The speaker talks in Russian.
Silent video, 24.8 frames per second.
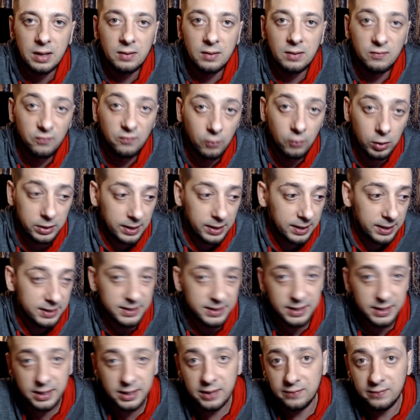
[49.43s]
Вот,
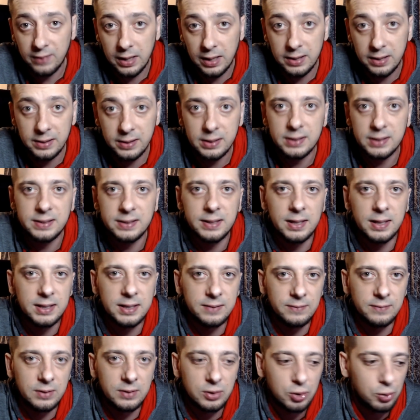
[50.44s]
Алексей Навальный
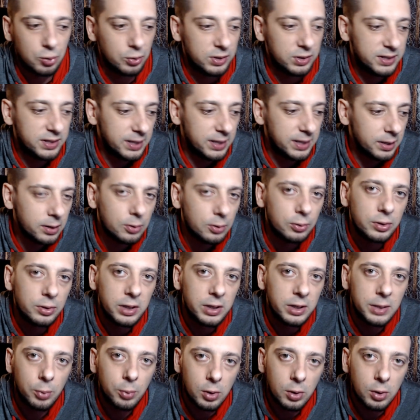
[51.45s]
рассказывает, что денег у
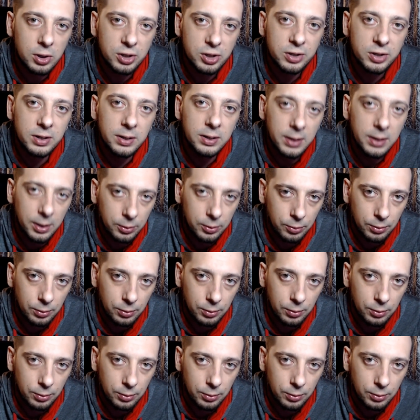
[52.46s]
них больше нету.